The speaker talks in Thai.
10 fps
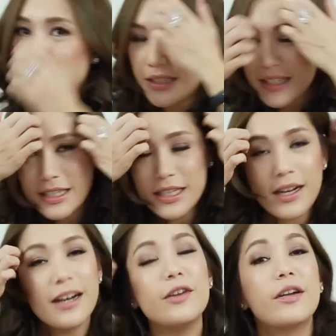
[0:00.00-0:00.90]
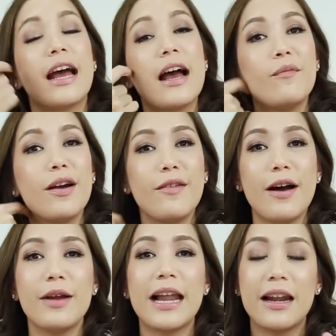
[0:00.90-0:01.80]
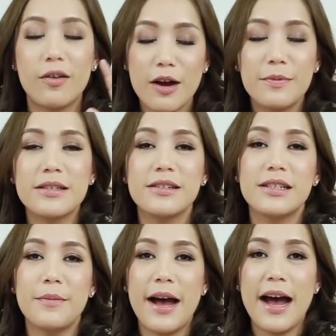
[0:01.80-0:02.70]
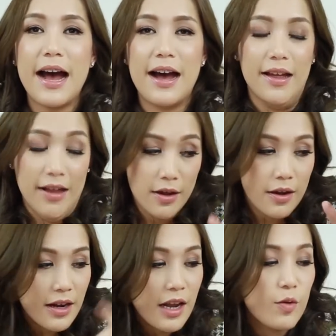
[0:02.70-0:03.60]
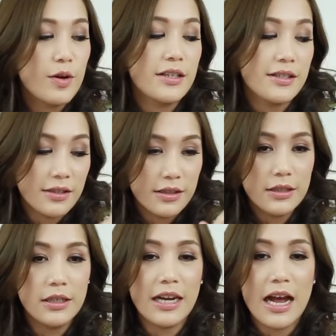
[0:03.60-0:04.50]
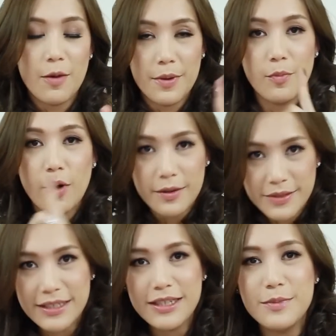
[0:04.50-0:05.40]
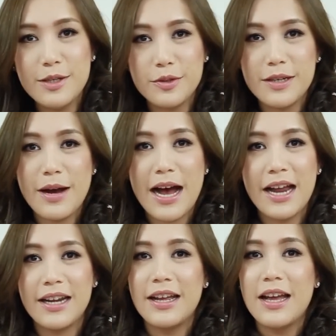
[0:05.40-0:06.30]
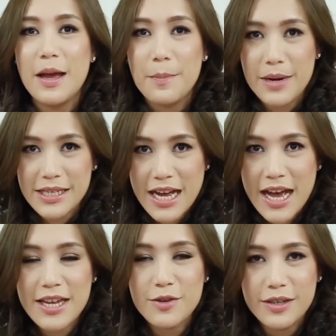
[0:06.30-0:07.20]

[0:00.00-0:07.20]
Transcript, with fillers: เหมือนสิ่งที่เคยโดนห้ามไว้ว่าเวลาเราเข้าไปซื้อเสื้อผ้าเราควรจะซื้อและเอาไปบวกกับสิ่งที่มีอยู่ที่บ้านไม่ใช่อ